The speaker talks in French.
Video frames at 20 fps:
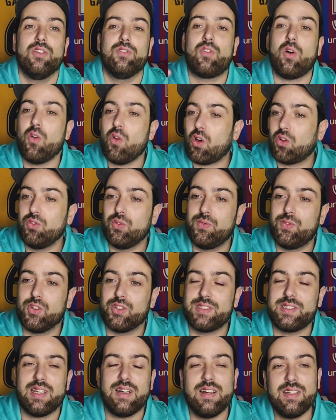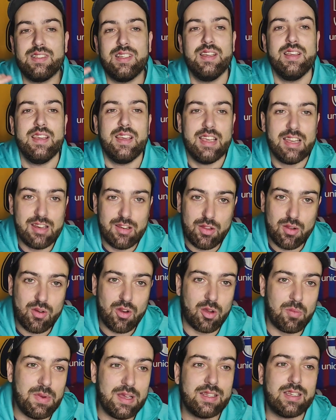dans leur nouveau stade et de
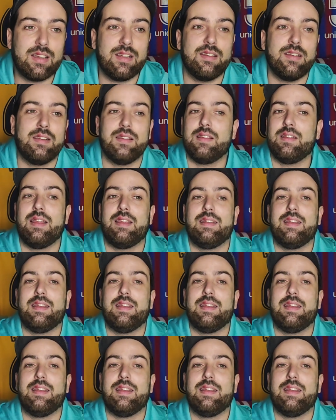leur mettre euh,